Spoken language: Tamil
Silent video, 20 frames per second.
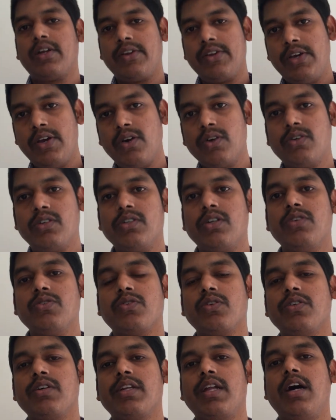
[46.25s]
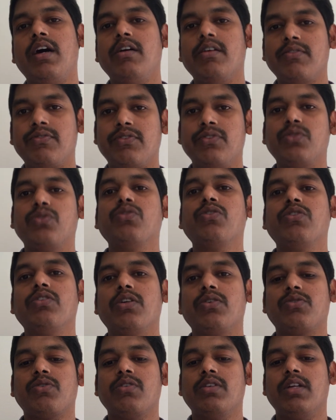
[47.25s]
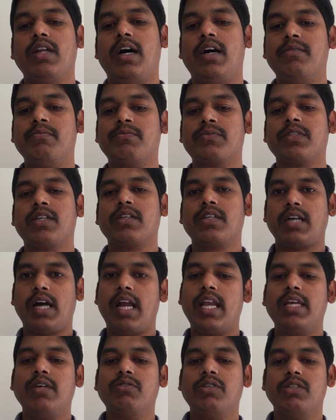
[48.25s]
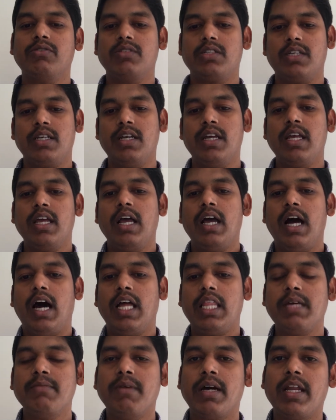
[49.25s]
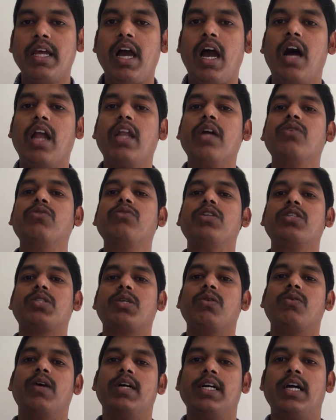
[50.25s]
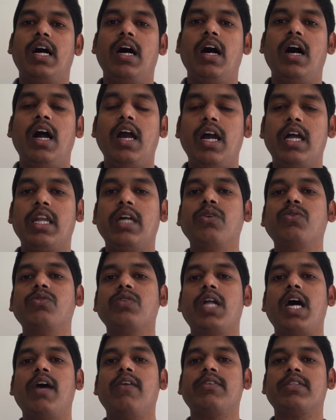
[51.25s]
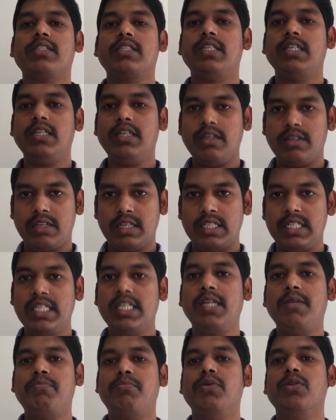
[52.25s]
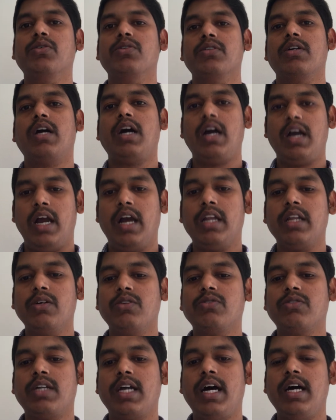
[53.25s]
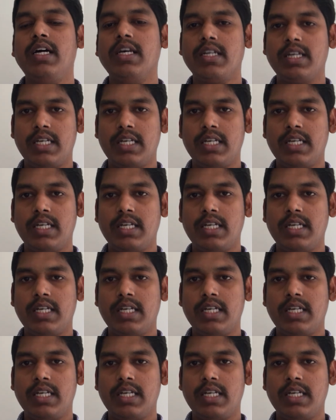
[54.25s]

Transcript: ரியோக்குன்னும் சொல்லலாம் ஃபுத்தூர்னும் சொல்லலாம் காலை உணவுக்கு அதே மாதிரி ஹலவுண்டு சொல்லுவாங்க ஹலவுண்டா வந்து இனிப்பு ஹலவுண்டா